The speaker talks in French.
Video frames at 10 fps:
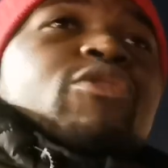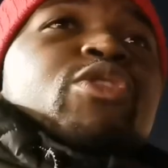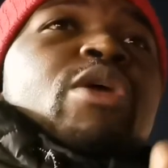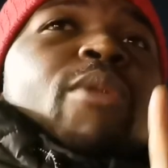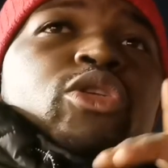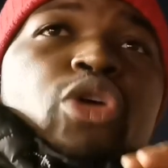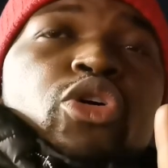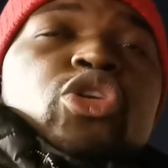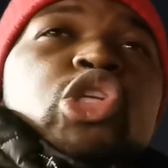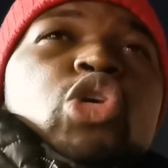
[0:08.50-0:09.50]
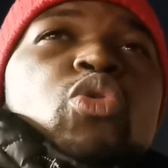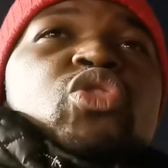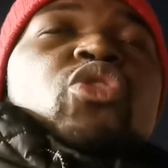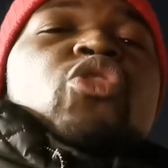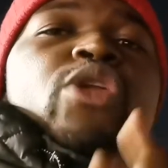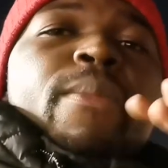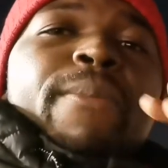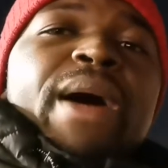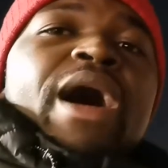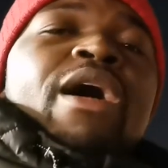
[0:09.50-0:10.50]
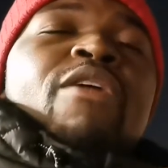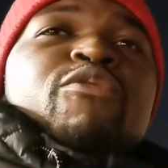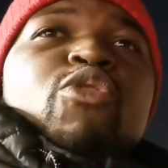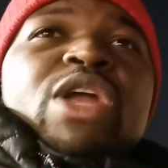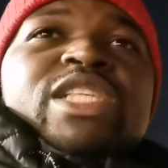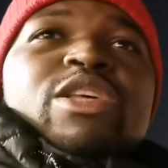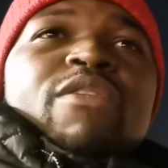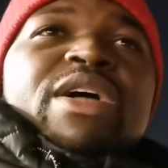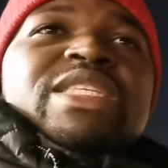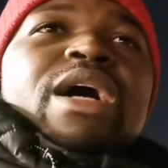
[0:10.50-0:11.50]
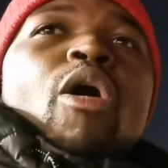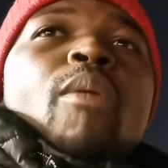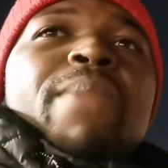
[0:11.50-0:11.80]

Mais je vous demande une chose, de ne pas vous laisser, on va dire,